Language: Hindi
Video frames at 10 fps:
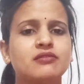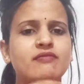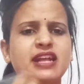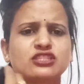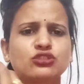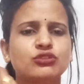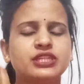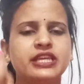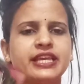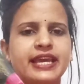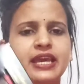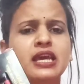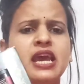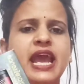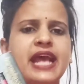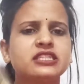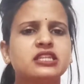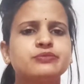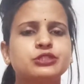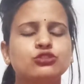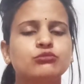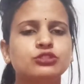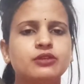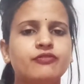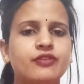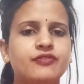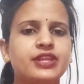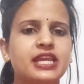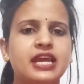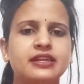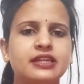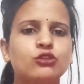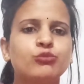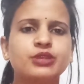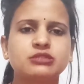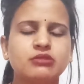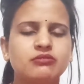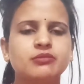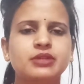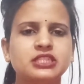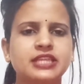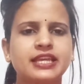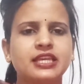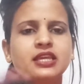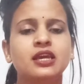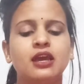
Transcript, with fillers: वैसे तो ठीक है ऐसी लिपस्टिक तो मुझे फ़िफ्टी या हंड्रेड रुपीज़ में भी मिल जाएगी